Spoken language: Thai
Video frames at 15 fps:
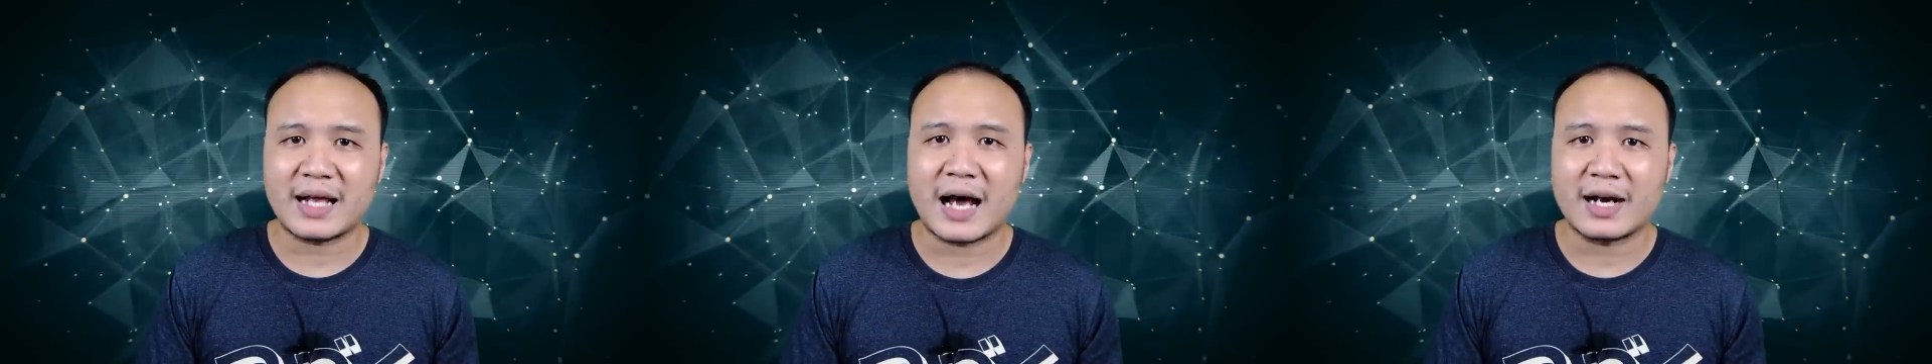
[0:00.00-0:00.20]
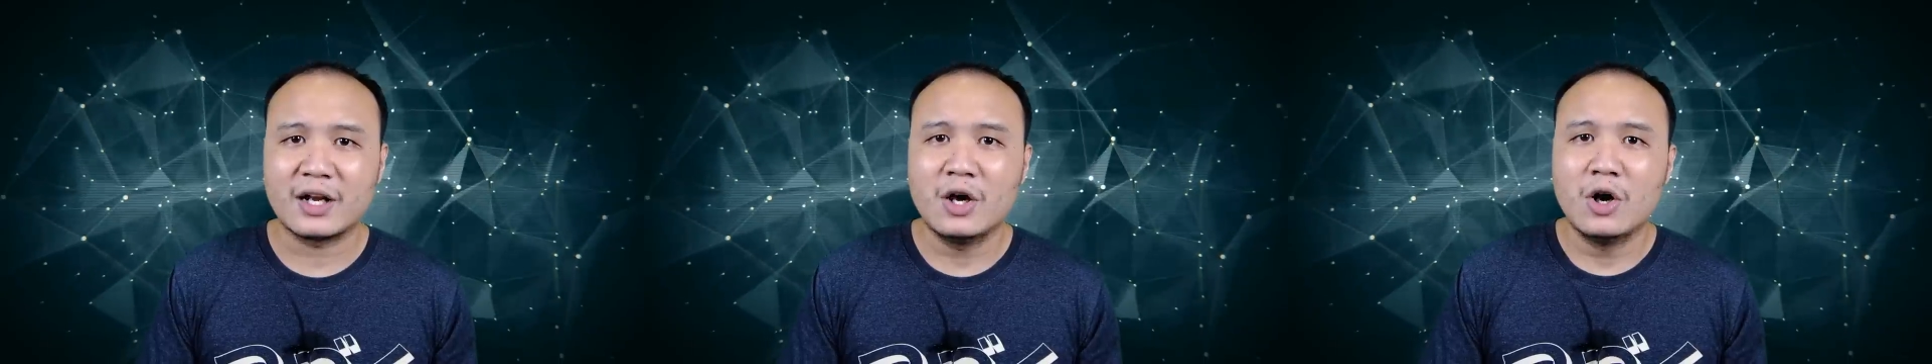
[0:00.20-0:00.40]

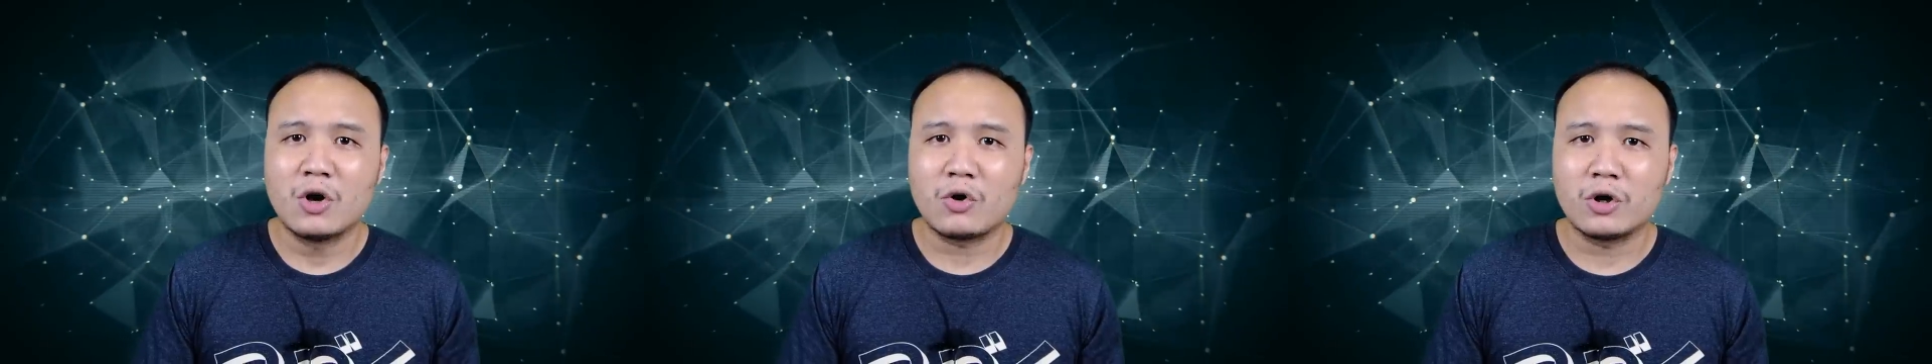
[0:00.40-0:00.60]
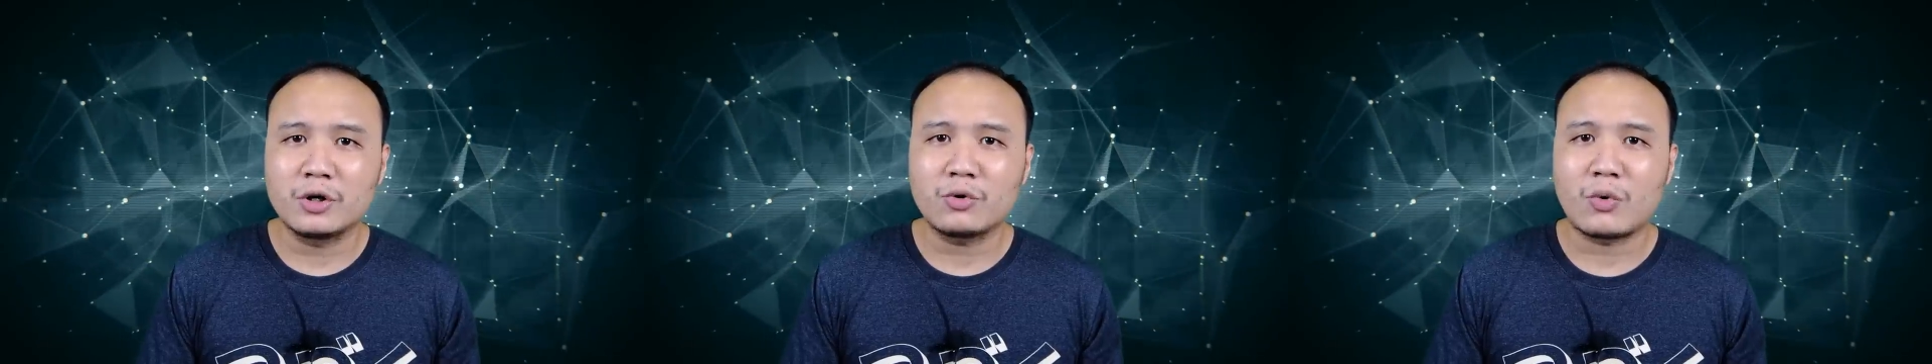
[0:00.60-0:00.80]
ศาสตร์
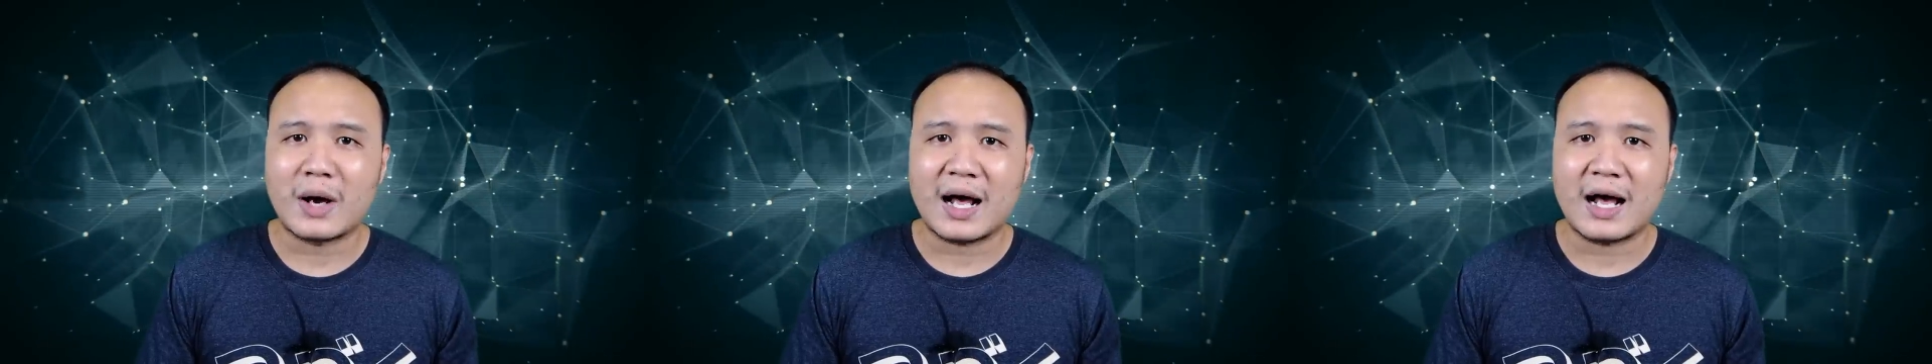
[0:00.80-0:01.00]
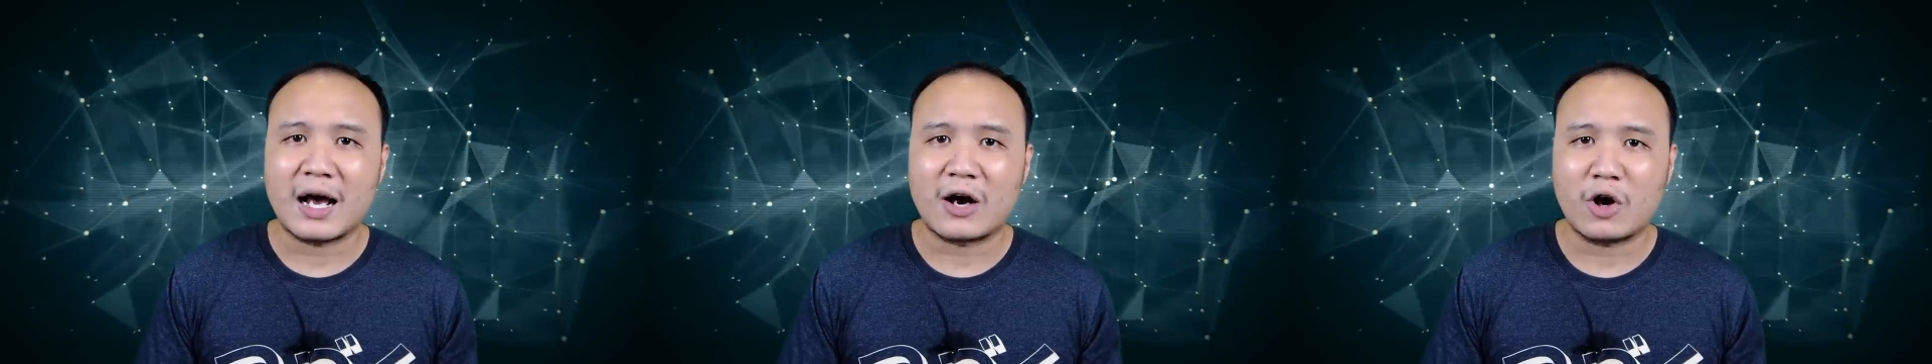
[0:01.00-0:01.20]
ค้นค
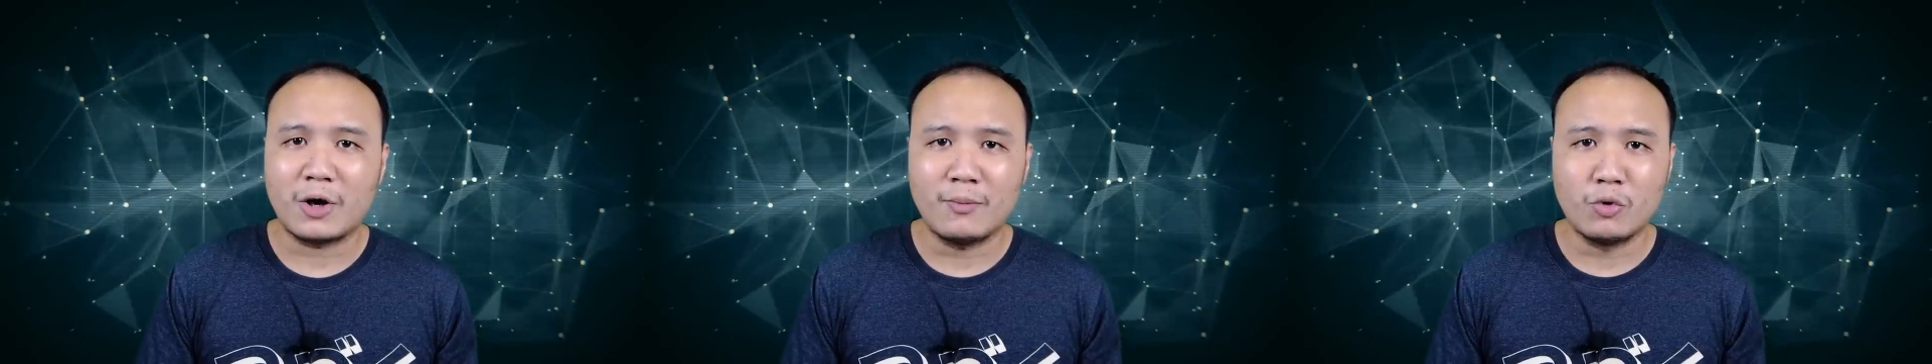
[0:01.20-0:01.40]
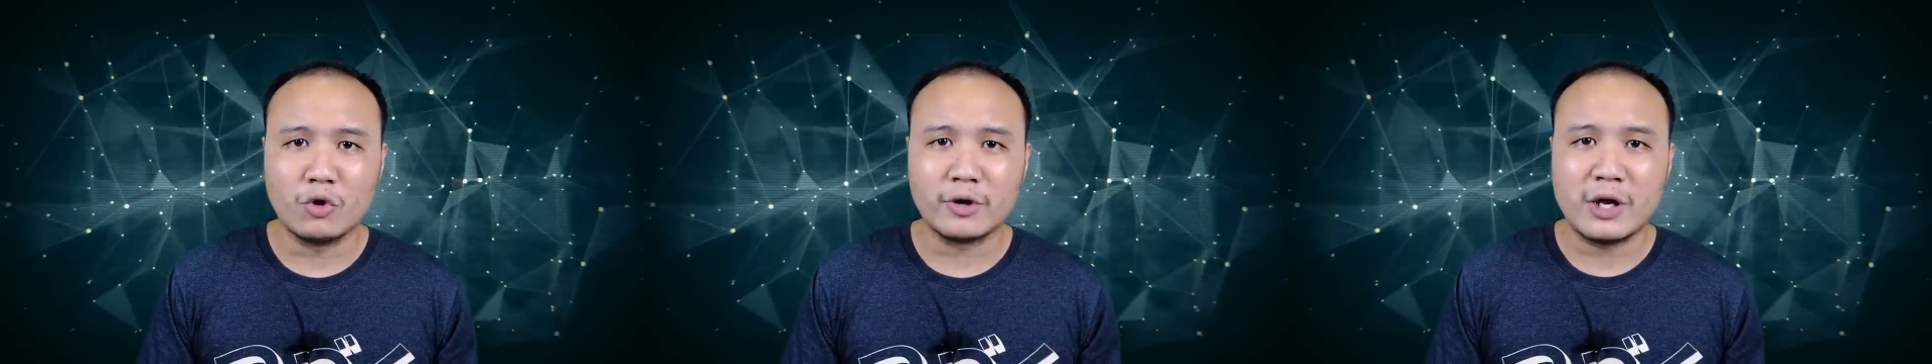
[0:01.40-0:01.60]
ว้าหาข้
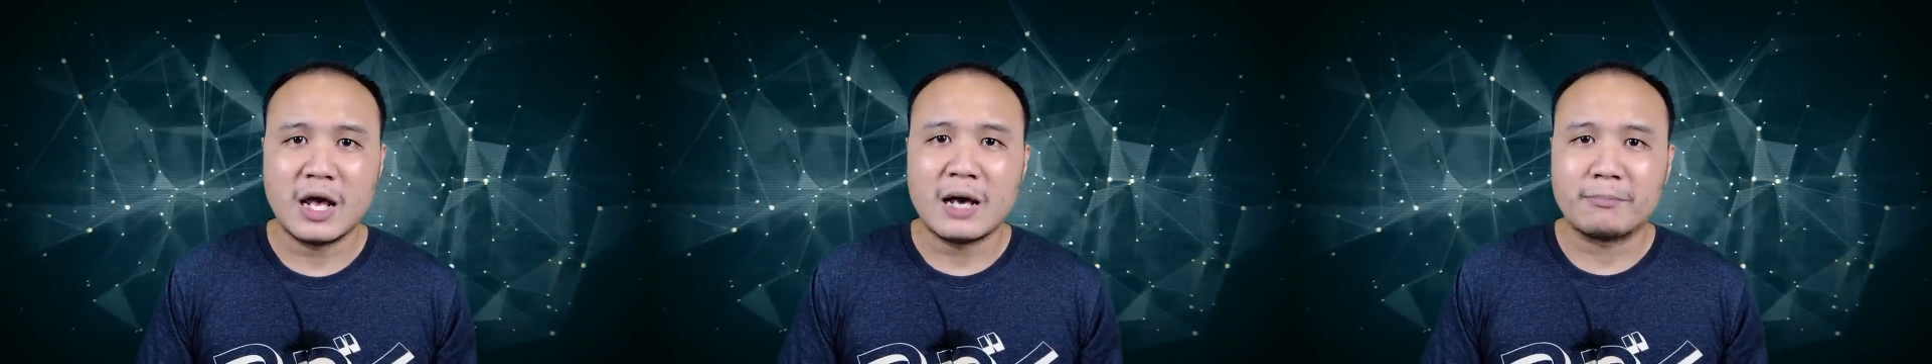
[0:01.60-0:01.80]
อมูล